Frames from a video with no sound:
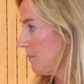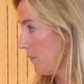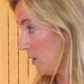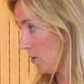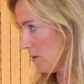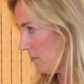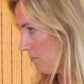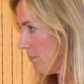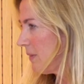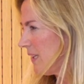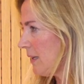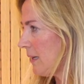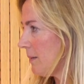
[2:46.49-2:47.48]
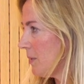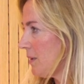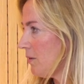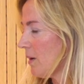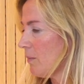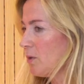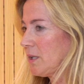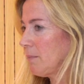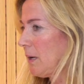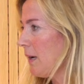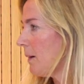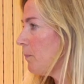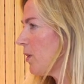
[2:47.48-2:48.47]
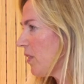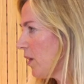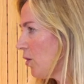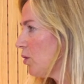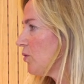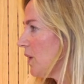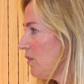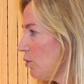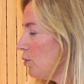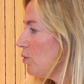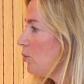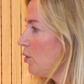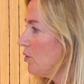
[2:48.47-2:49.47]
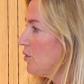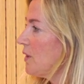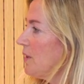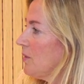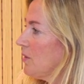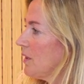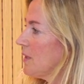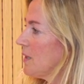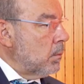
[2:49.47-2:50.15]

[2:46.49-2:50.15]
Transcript: pero literalmente se multiplicaban por 5 o 6 sus costes.